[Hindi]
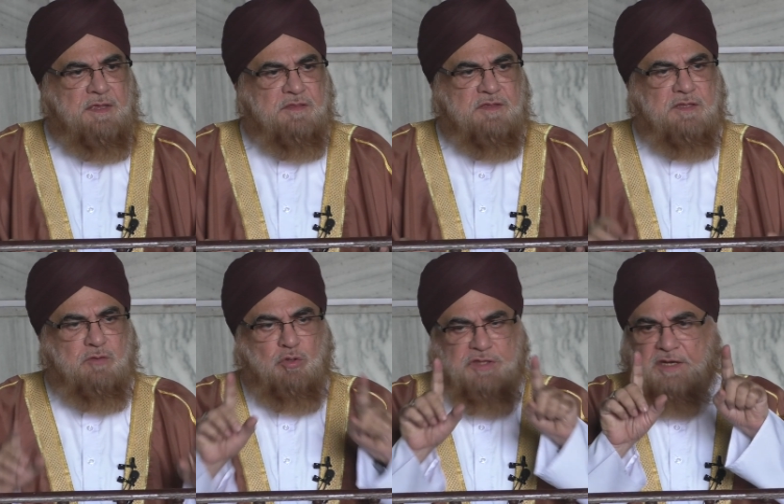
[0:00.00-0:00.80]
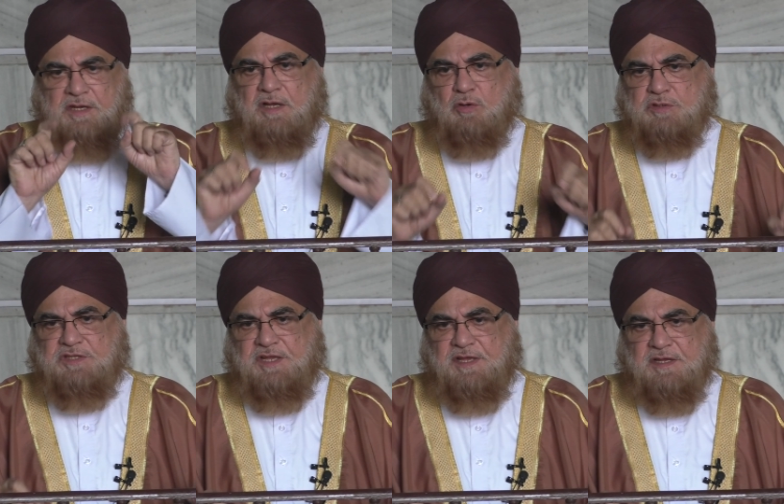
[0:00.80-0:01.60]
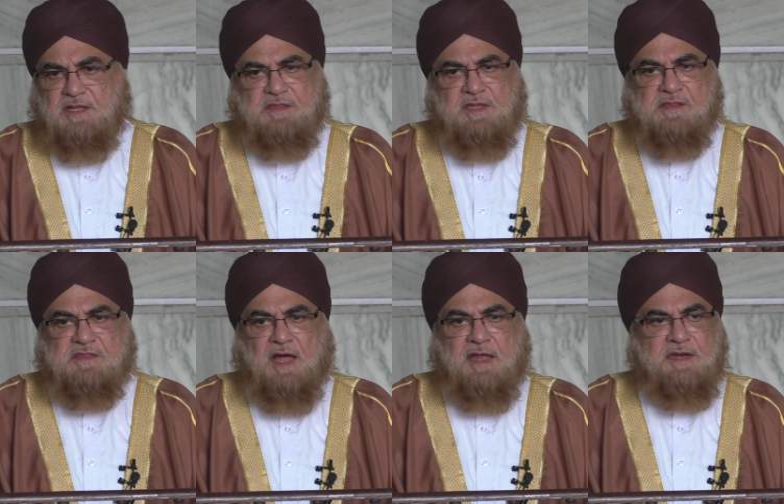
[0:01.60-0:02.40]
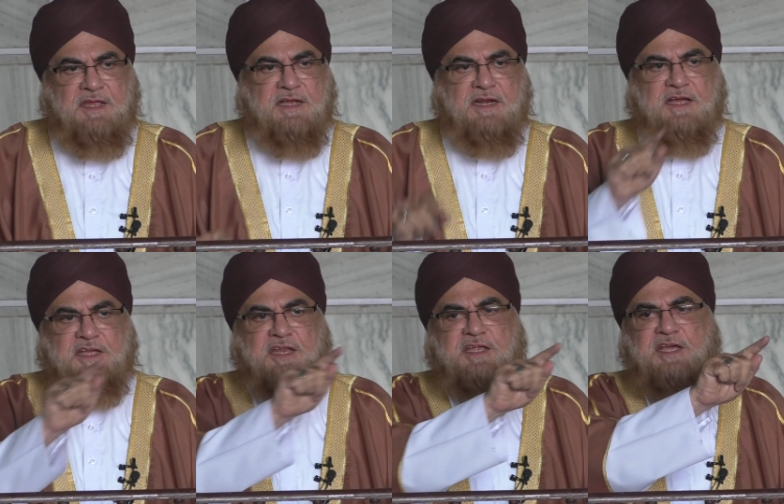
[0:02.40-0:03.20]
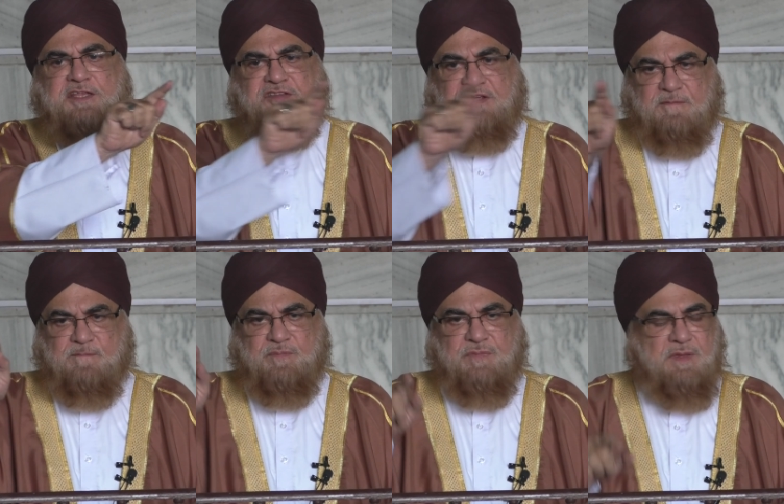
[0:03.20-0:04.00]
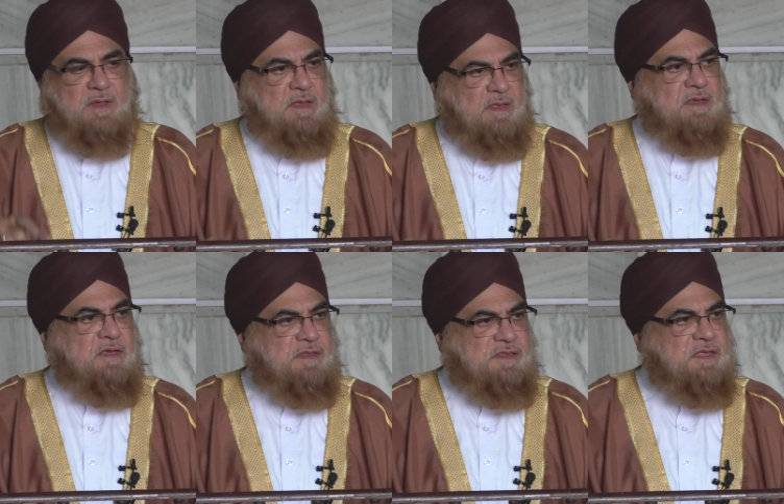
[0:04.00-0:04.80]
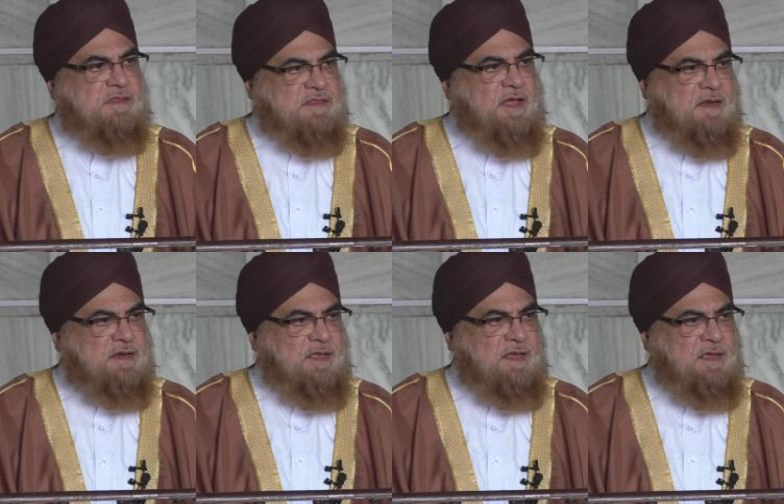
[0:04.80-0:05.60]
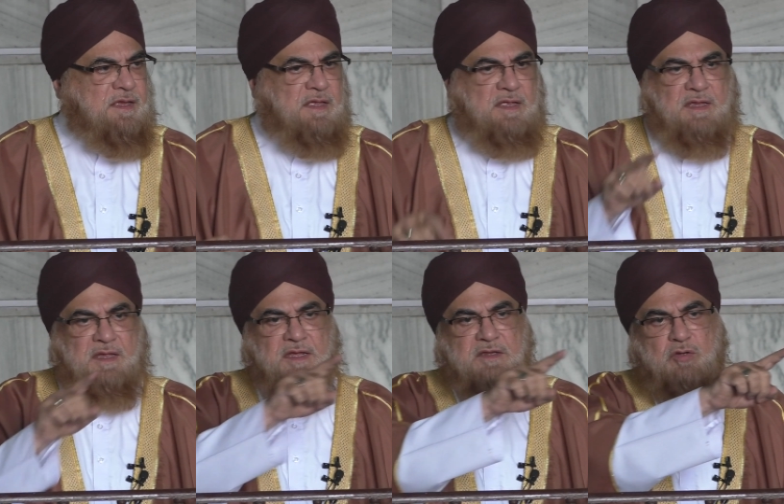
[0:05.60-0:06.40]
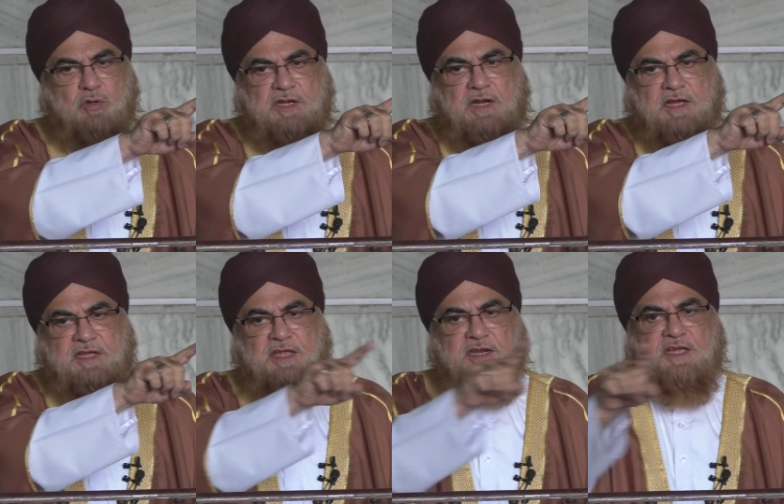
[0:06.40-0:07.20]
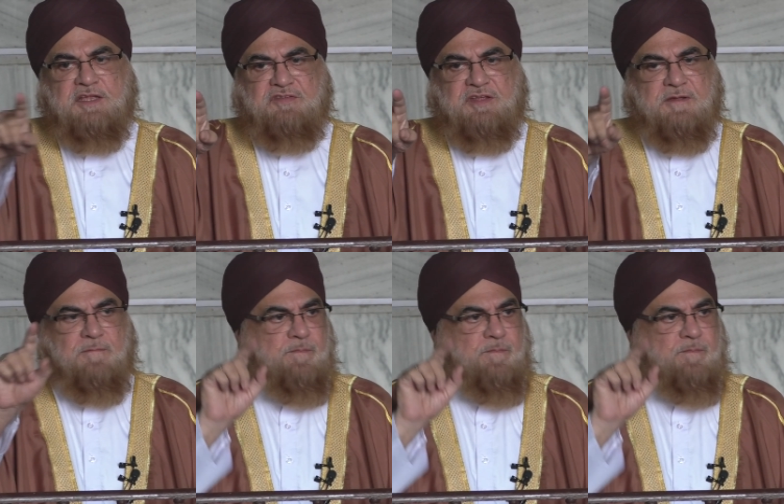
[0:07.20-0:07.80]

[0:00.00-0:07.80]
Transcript: इसके दो तरीके होते हैं किसी इंसान ने एक लकीर खींची किसी इंसान ने एक छोटी लकीर खींची